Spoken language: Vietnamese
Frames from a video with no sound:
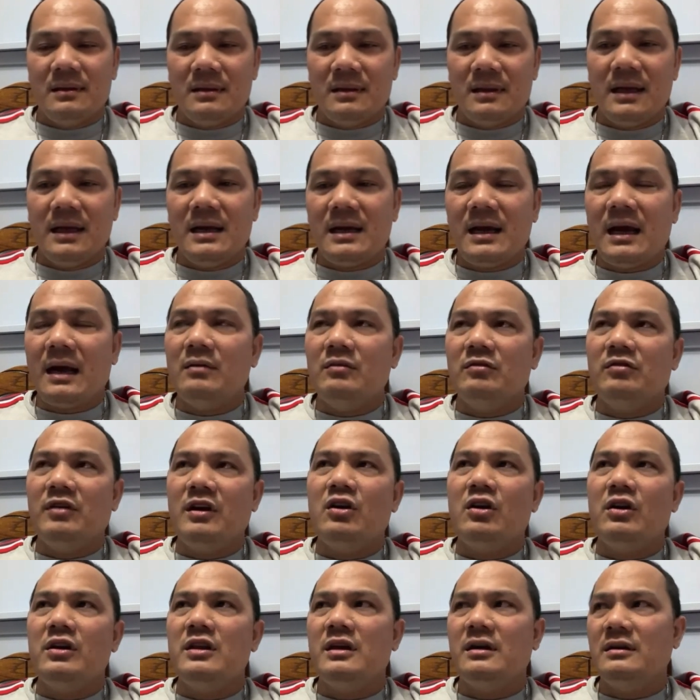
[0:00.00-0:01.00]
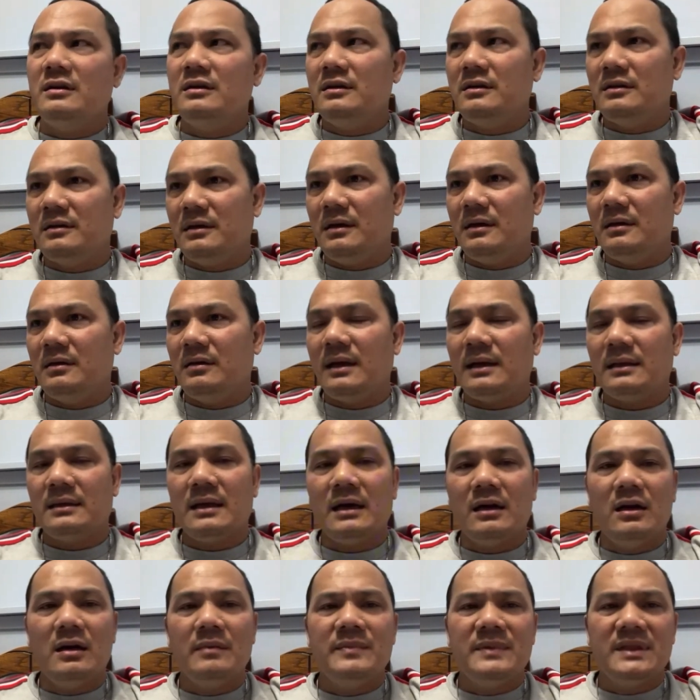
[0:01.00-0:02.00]
thì cần phải có những người gọi là
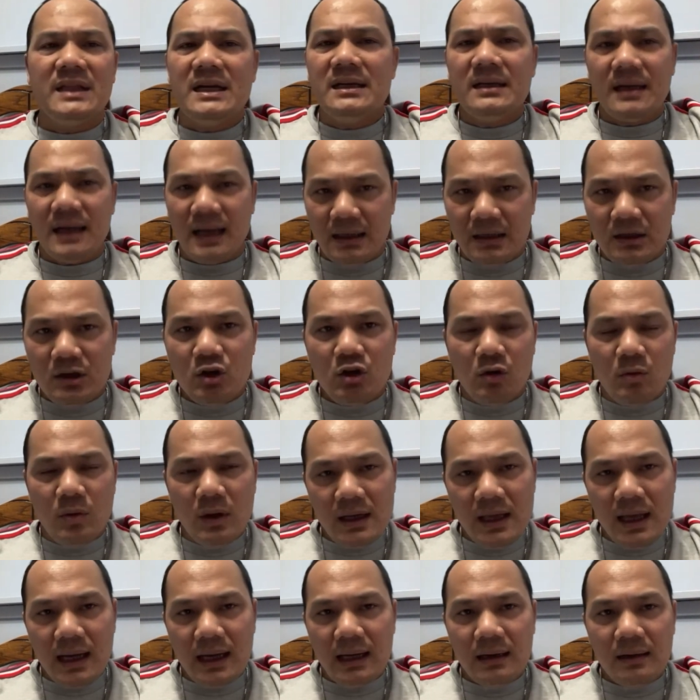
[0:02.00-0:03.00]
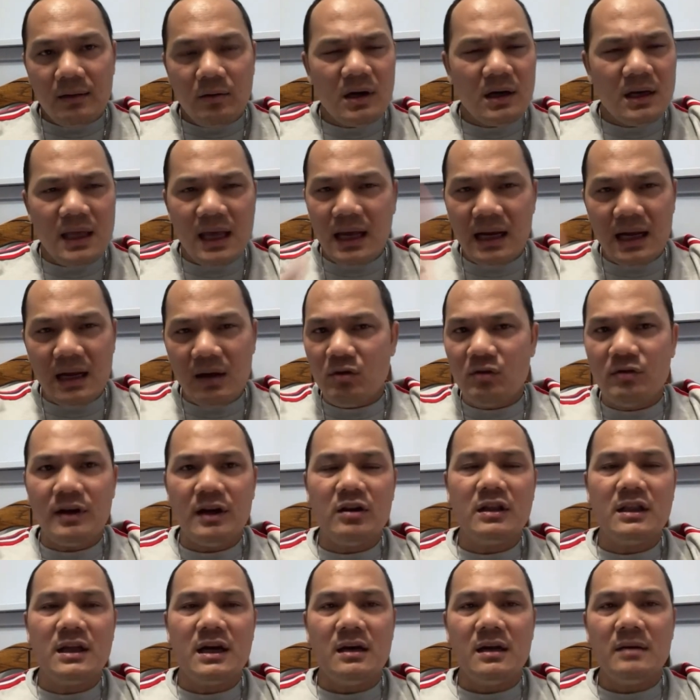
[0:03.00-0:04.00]
tầng lớp tinh anh của quốc gia quốc gia nào cũng phải
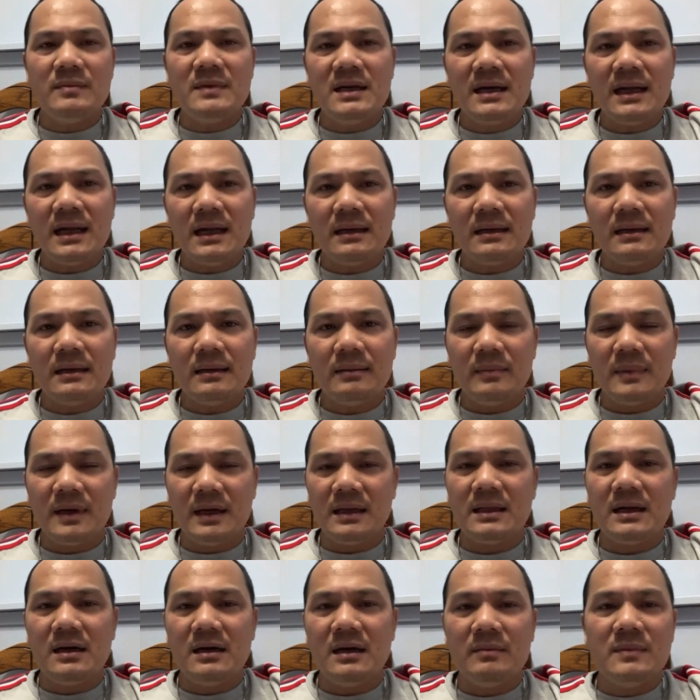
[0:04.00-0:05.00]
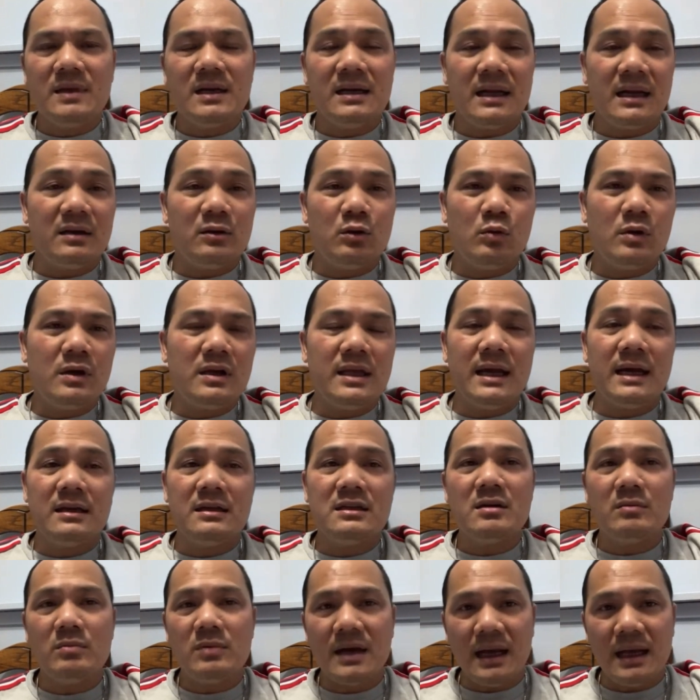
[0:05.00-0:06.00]
có tầng lớp tinh anh mà cái tầng lớp tinh anh của quốc gia nó
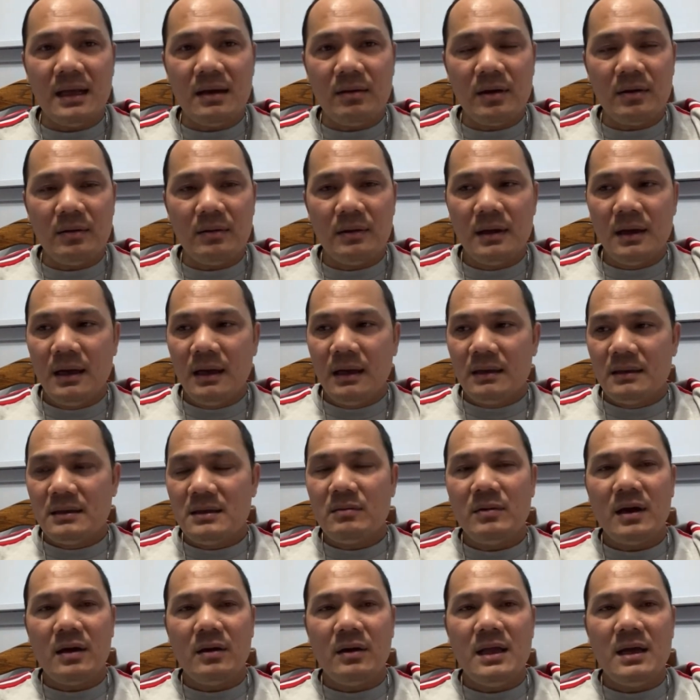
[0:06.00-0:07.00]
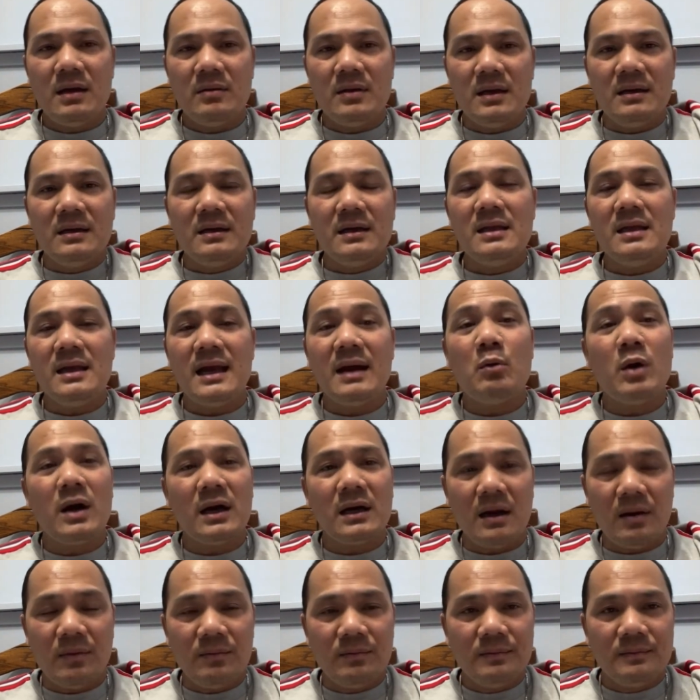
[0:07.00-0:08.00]
trông cậy vào đâu trông cậy vào những cái nhà hoạt
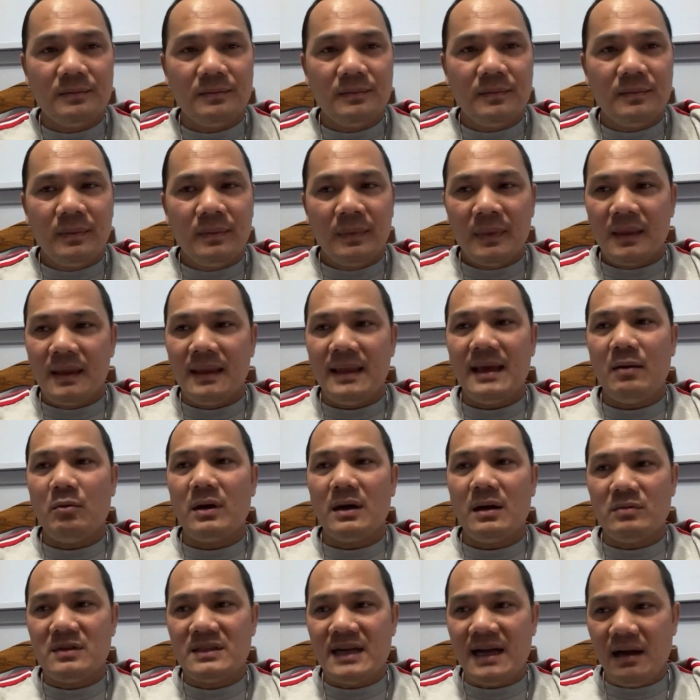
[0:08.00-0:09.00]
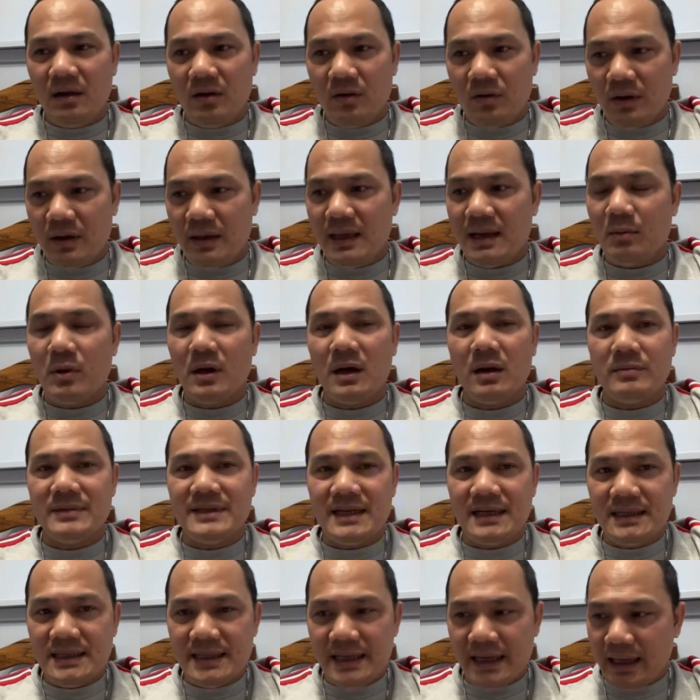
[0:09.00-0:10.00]
động nhà hoạt động xã hội nhà hoạt động
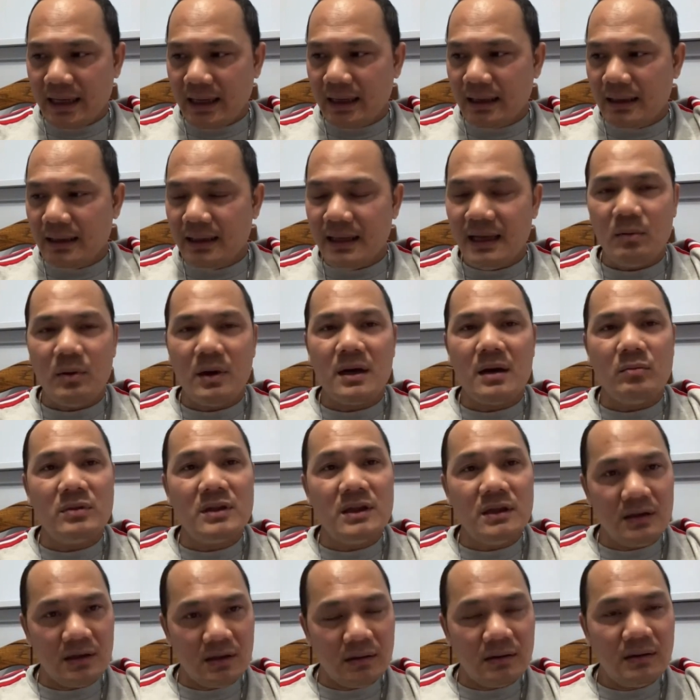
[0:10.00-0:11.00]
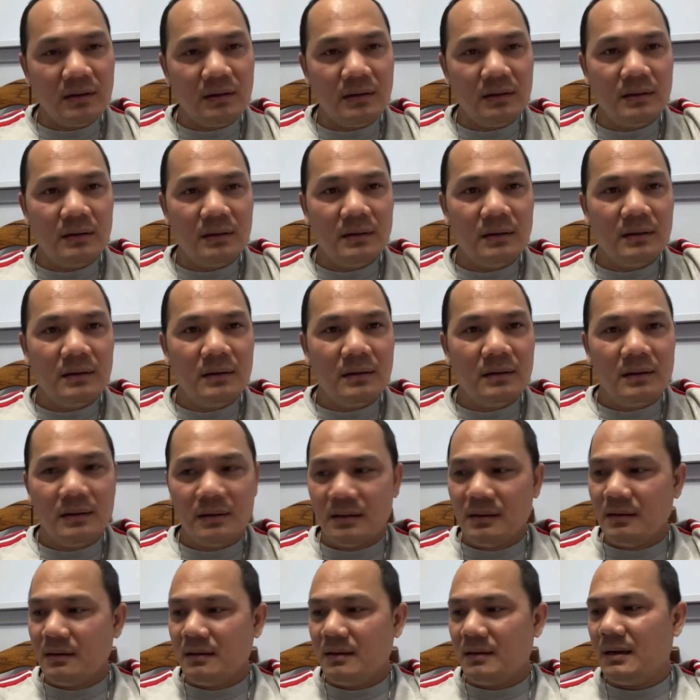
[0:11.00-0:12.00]
chính trị nhà hoạt động tư tưởng
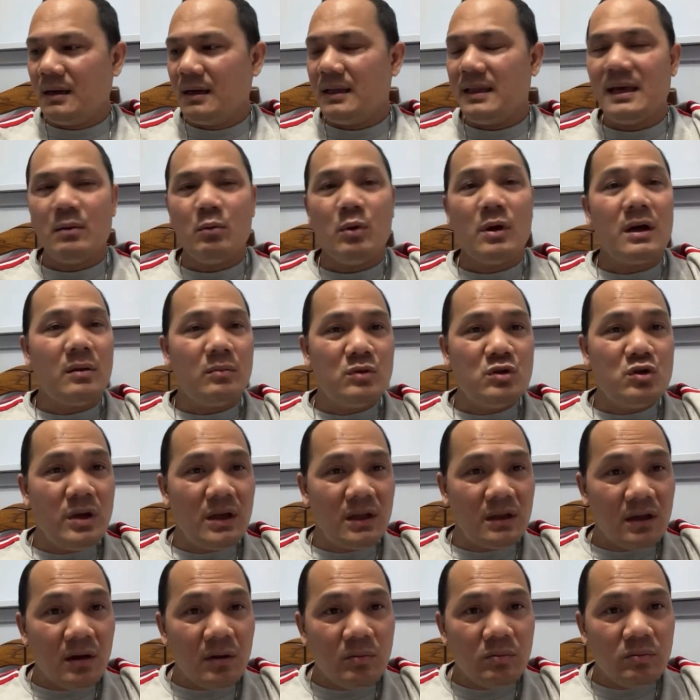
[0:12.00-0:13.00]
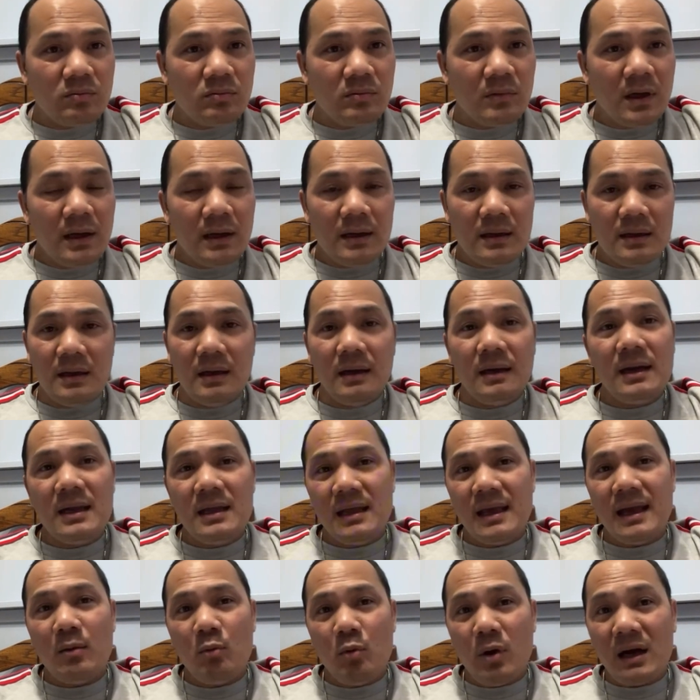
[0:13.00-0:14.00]
à, nhà hoạt động truyền thông những cái
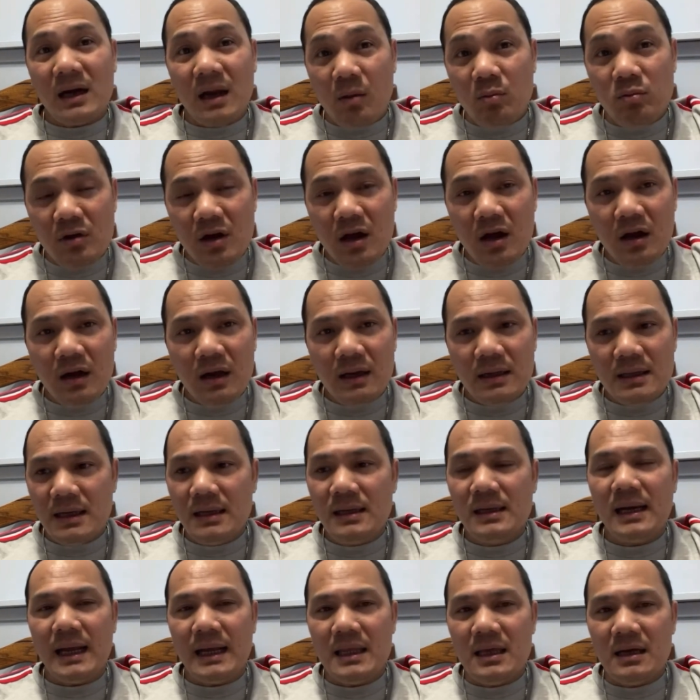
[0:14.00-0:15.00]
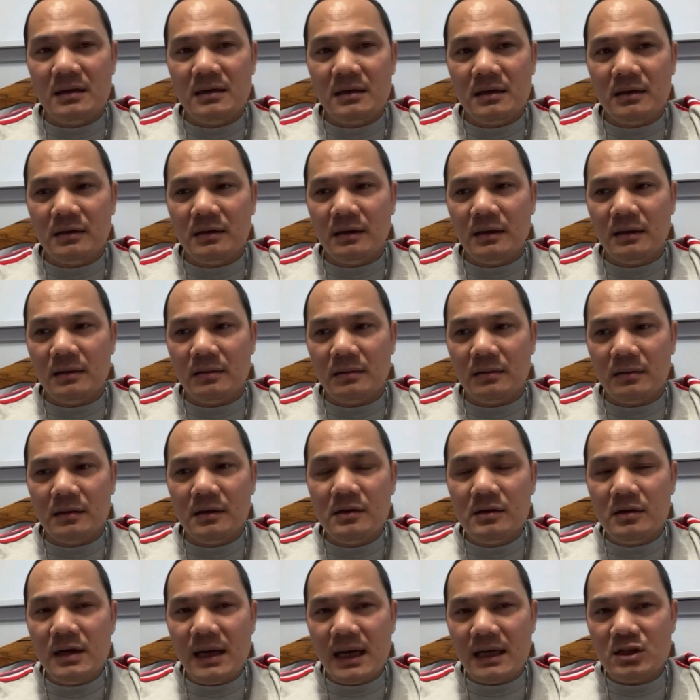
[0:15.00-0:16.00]
nhà hoạt động đó đó chính là những người
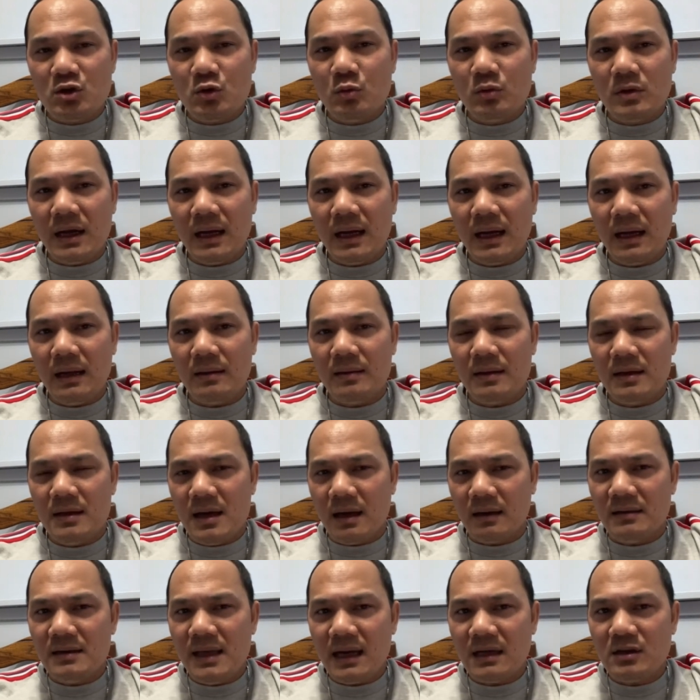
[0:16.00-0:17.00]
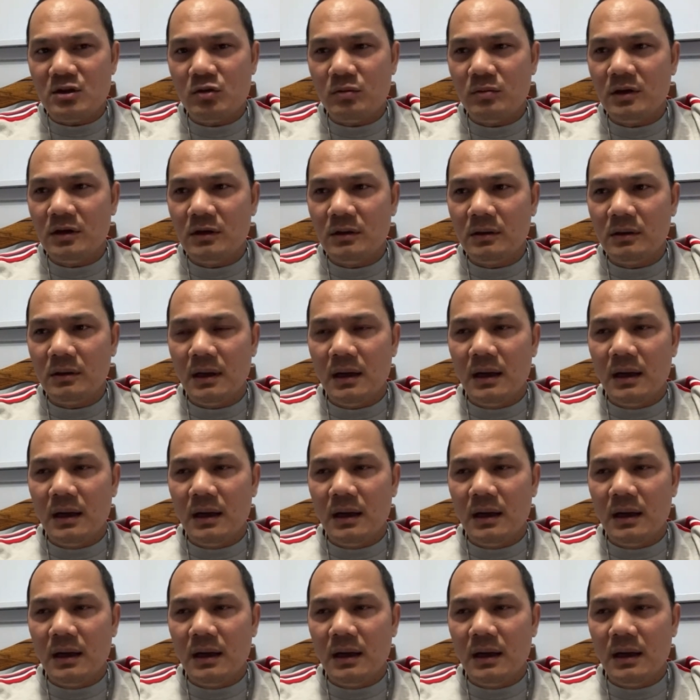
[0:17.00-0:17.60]
đưa ra xu thế dẫn dắt xu hướng